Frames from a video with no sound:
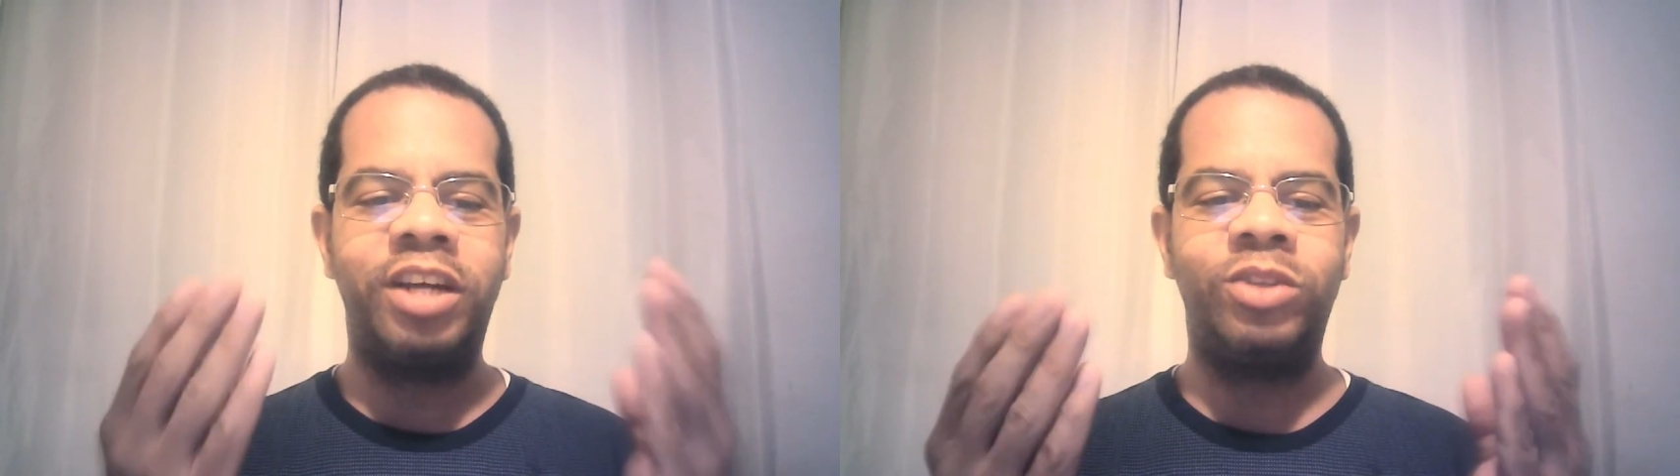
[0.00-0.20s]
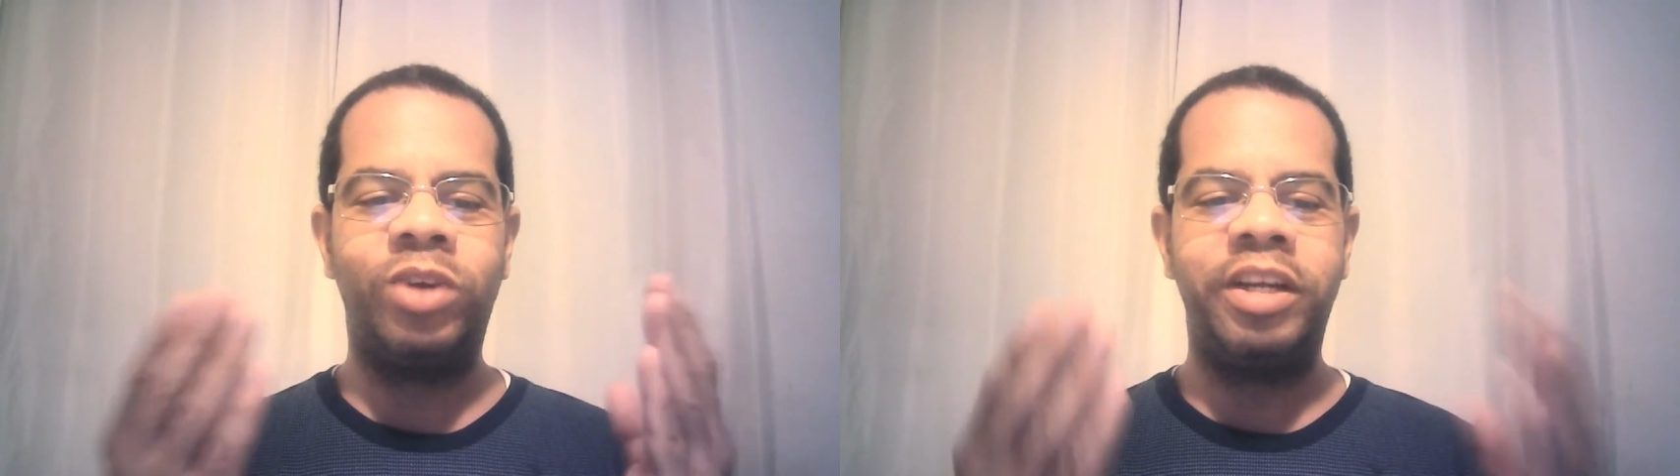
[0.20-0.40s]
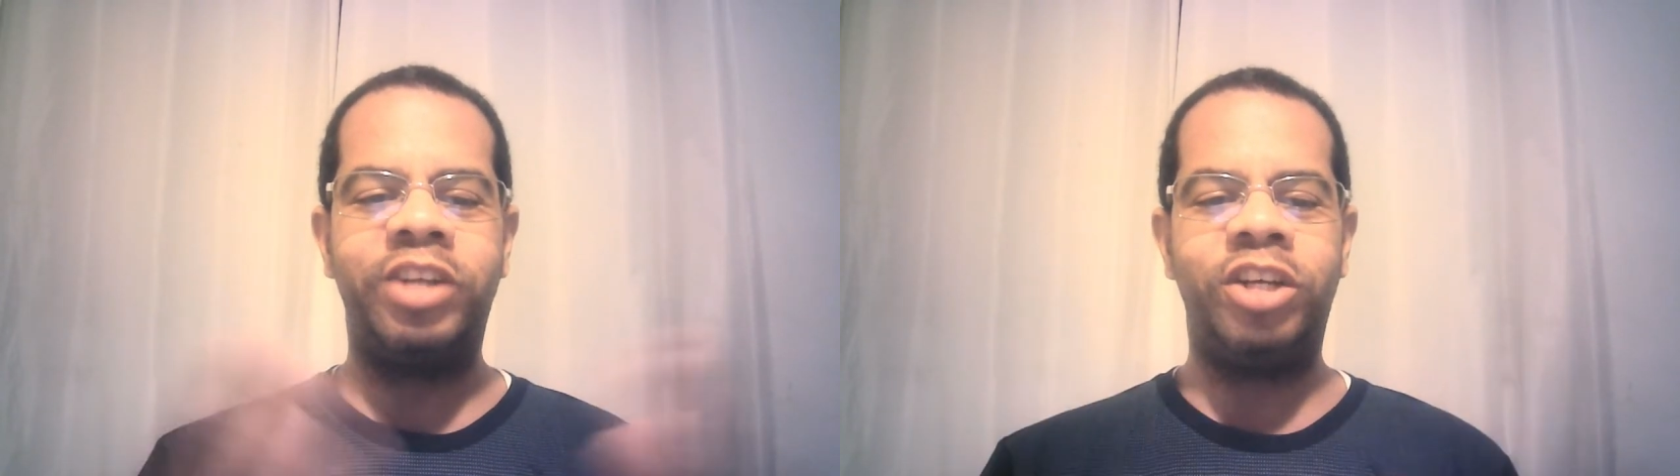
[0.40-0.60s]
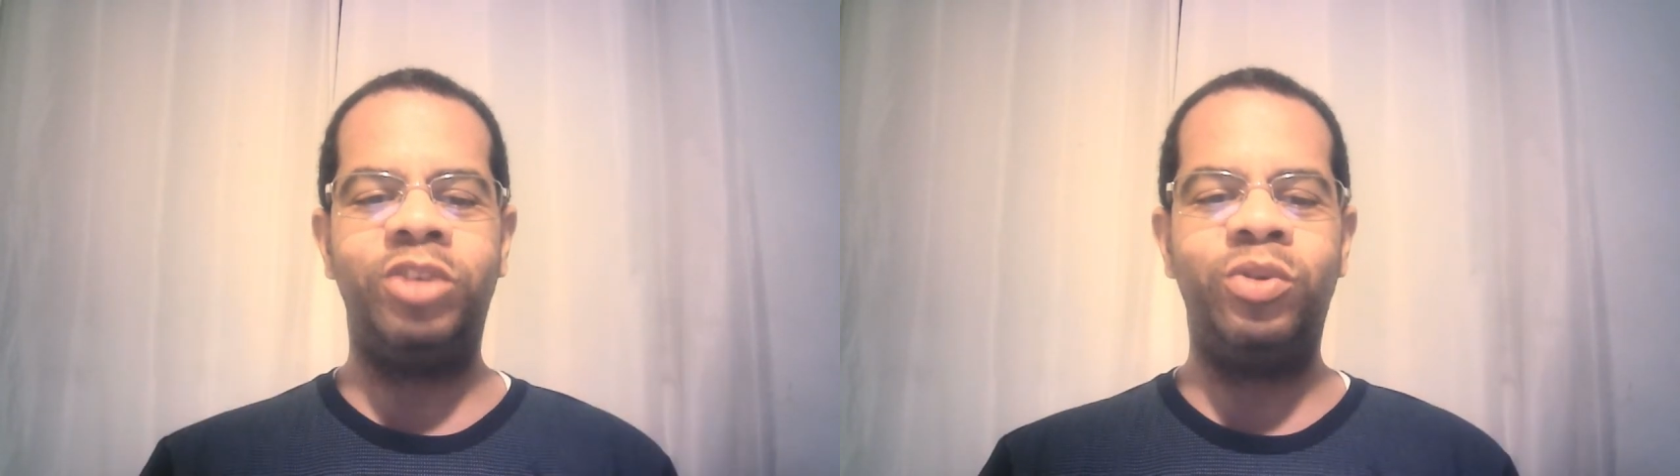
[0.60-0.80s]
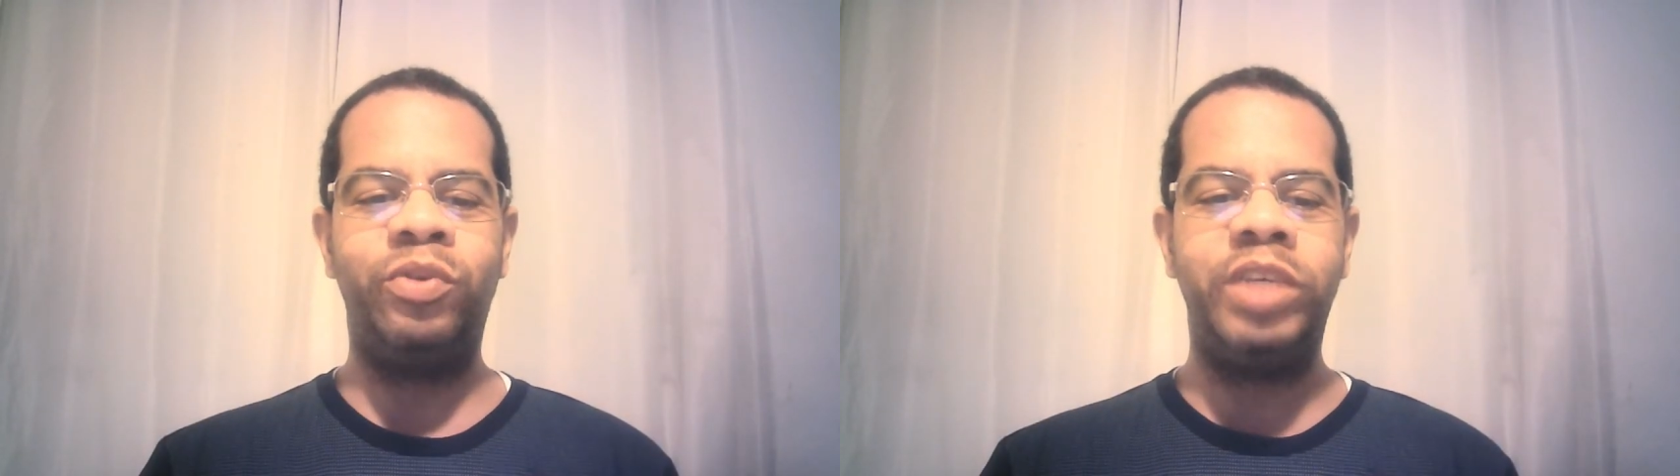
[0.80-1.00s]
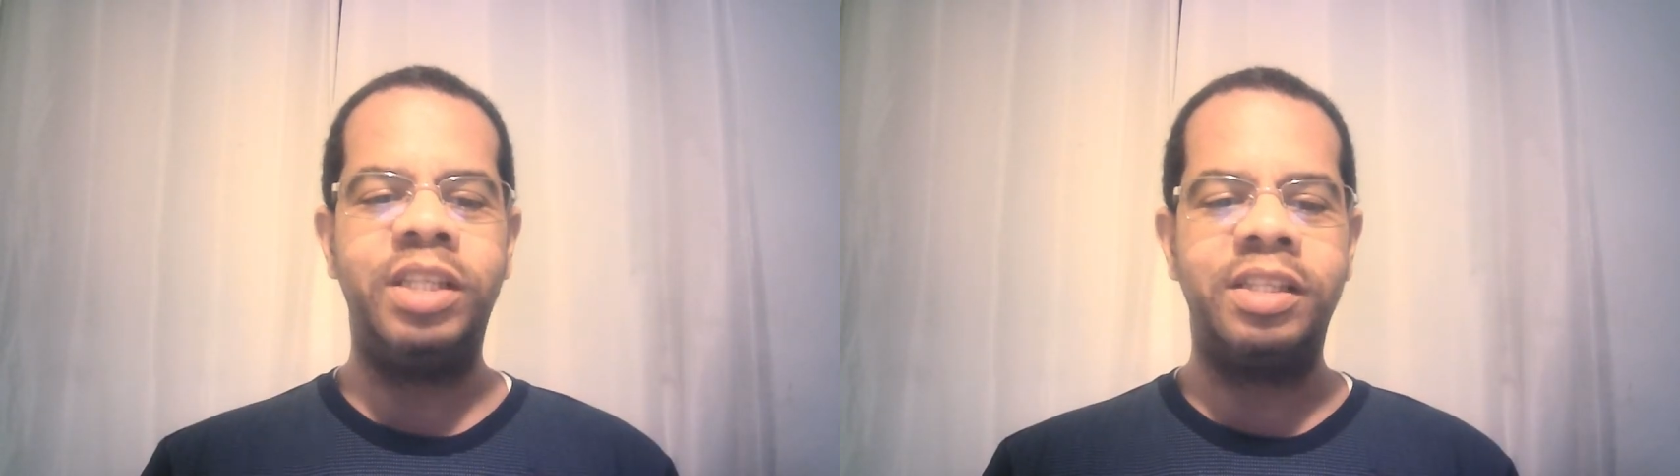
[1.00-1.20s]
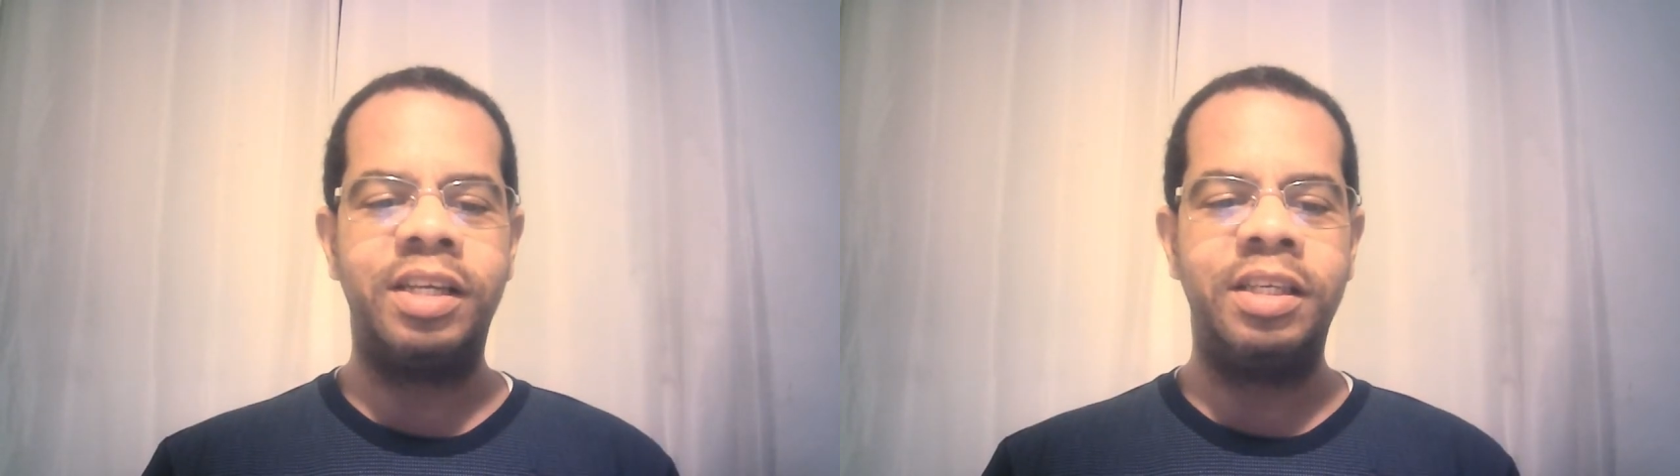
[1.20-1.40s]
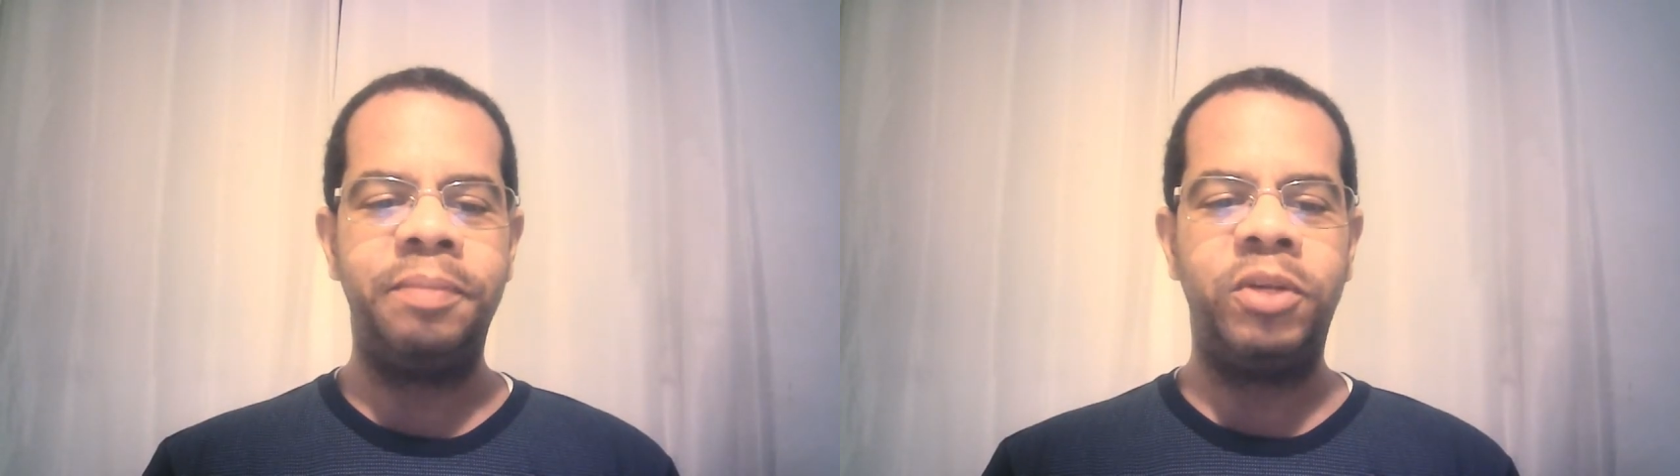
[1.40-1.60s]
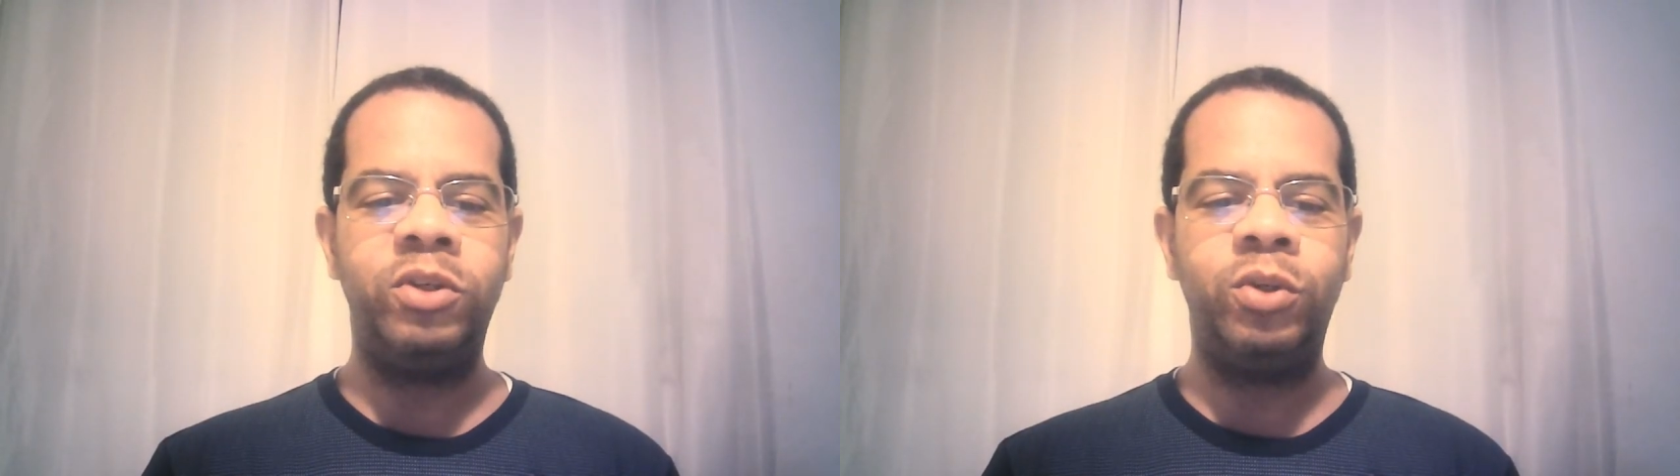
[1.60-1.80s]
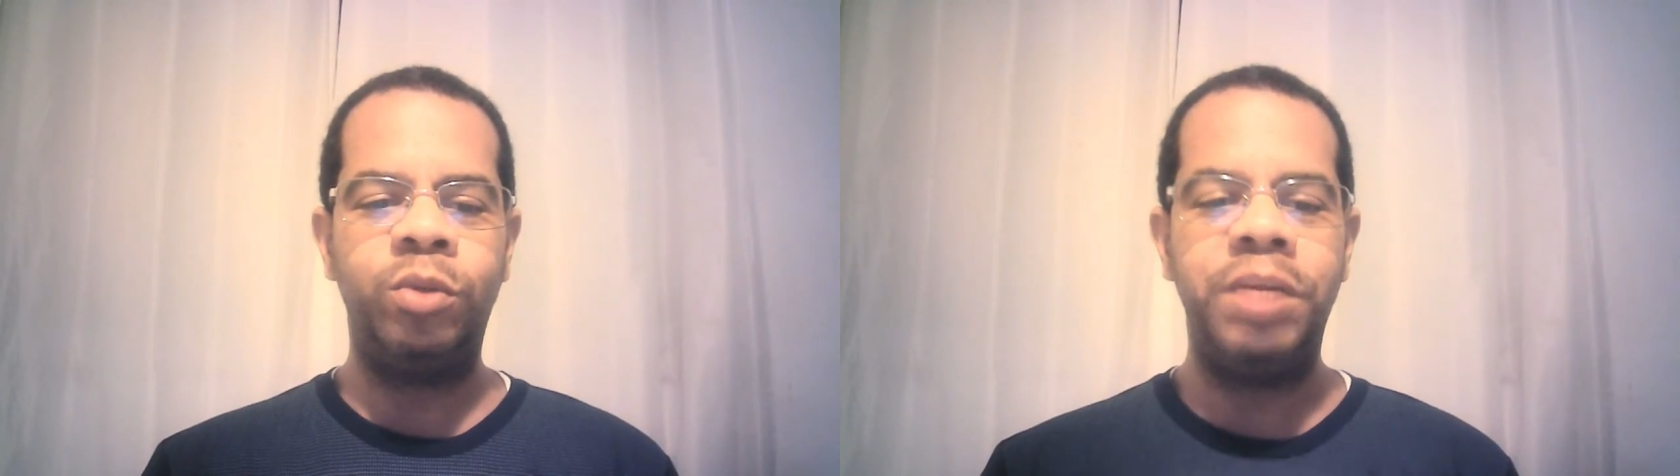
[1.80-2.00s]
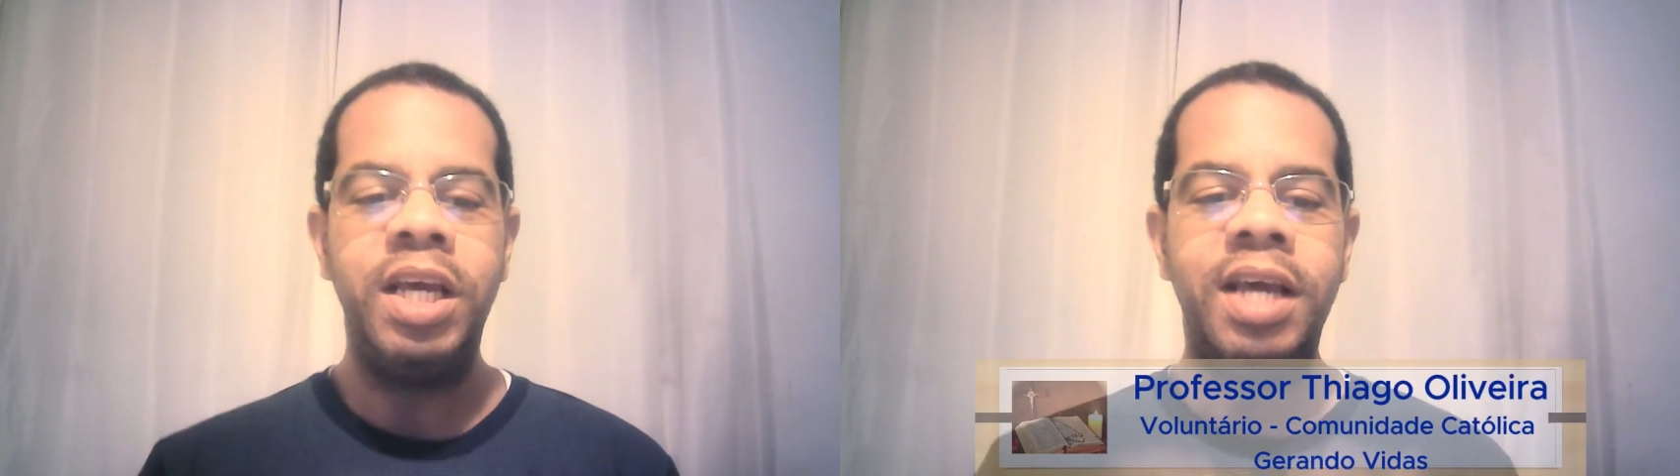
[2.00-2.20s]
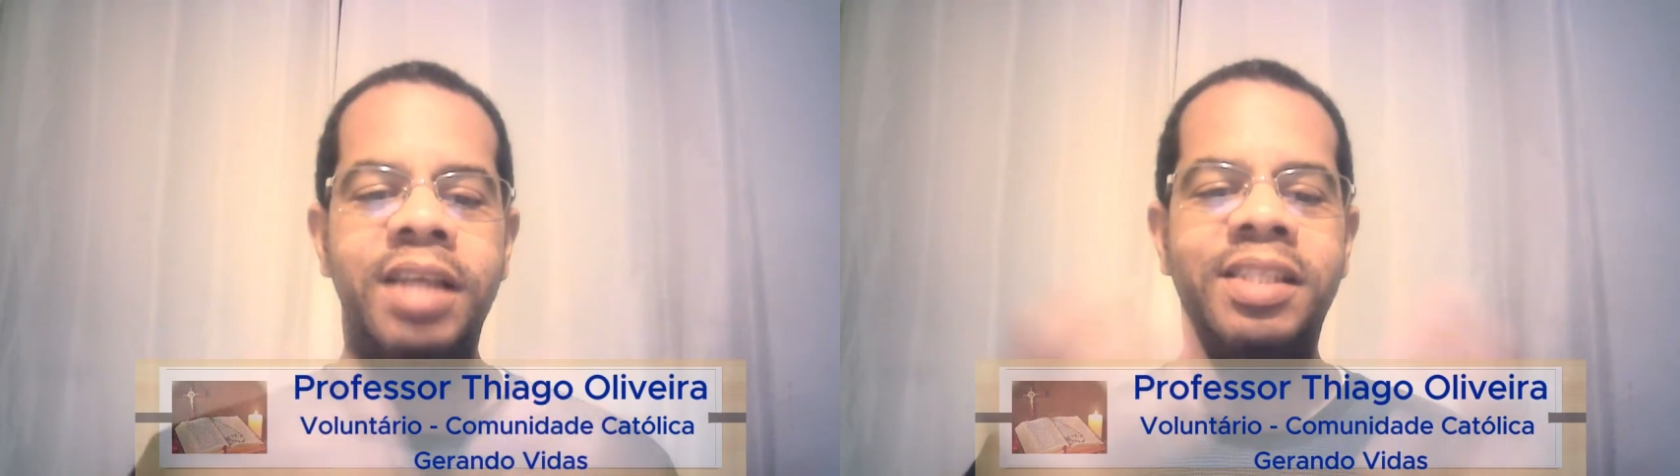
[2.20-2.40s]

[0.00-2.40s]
católica Gerando Vidas aqui pelo YouTube.